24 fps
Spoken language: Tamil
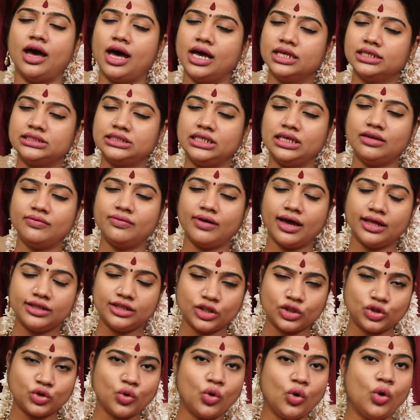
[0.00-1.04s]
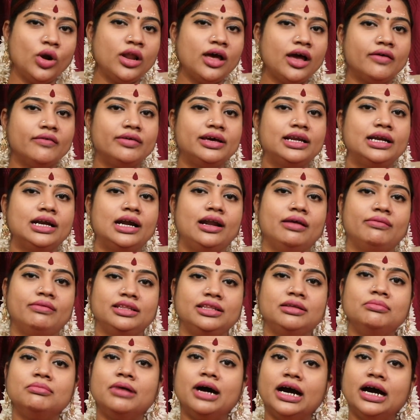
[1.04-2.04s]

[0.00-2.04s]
ஆசீர்வாதத்தோடு அவர்களை வந்து